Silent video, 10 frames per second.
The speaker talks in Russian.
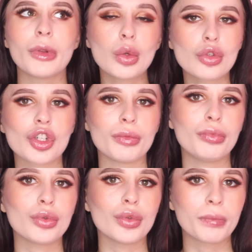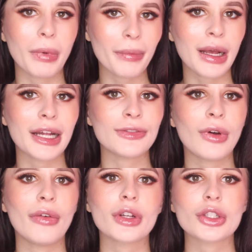лучше будут помогать
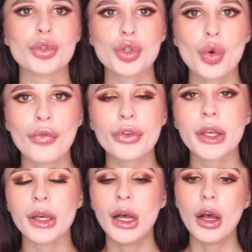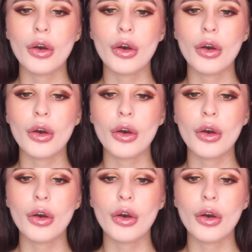вам в растушевке,